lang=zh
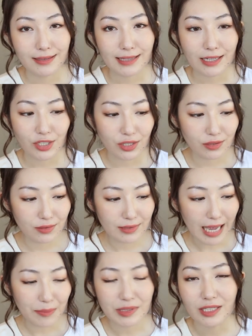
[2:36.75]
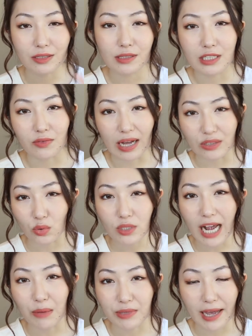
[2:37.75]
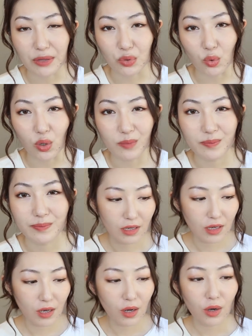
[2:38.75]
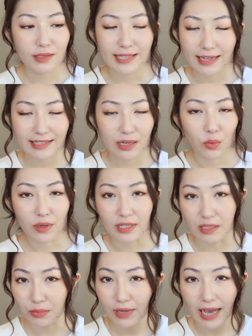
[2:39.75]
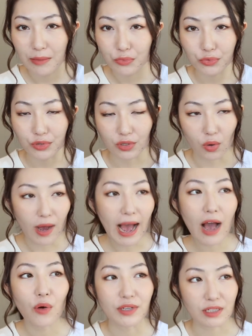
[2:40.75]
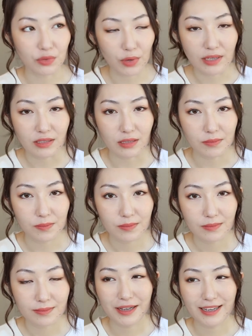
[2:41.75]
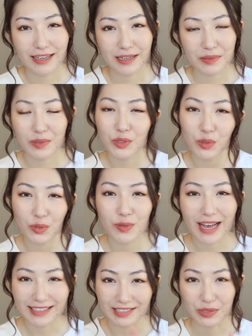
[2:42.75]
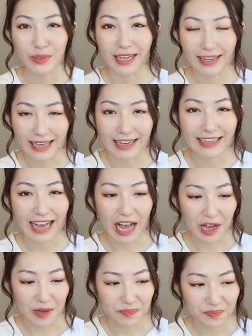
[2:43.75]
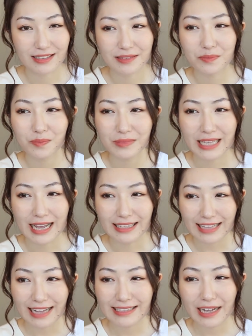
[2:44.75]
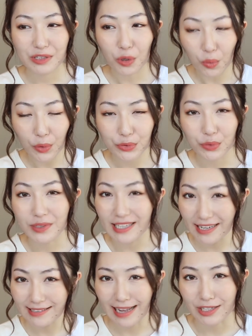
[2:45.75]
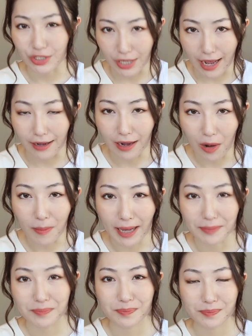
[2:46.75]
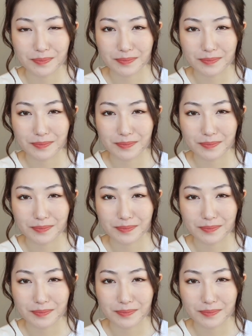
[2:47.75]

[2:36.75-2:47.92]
但是它们其实洗完都差不太多。夏天我离不开沐浴油，还有一个原因，说出来其实有点尴尬啊，大家都会用腋下止汗膏吧？